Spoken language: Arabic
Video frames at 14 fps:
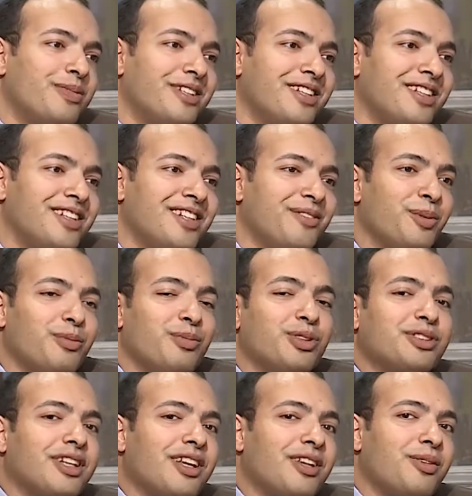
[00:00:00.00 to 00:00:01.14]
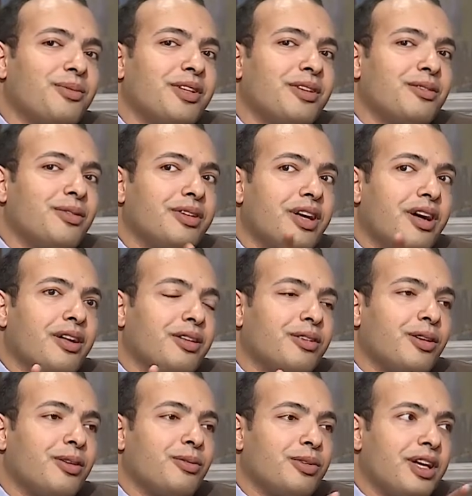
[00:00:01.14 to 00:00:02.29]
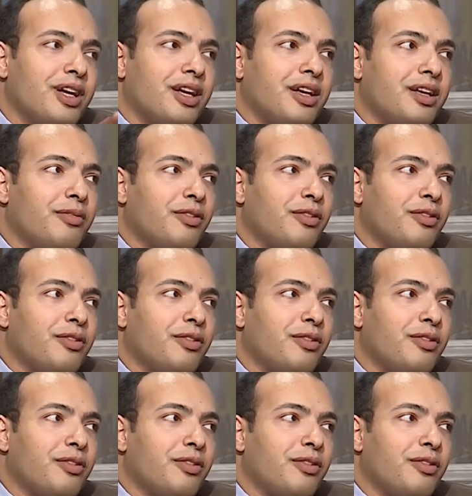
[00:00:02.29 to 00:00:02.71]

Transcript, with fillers: صحيح بتبص على العيوب ده وتقول ده غلطان وده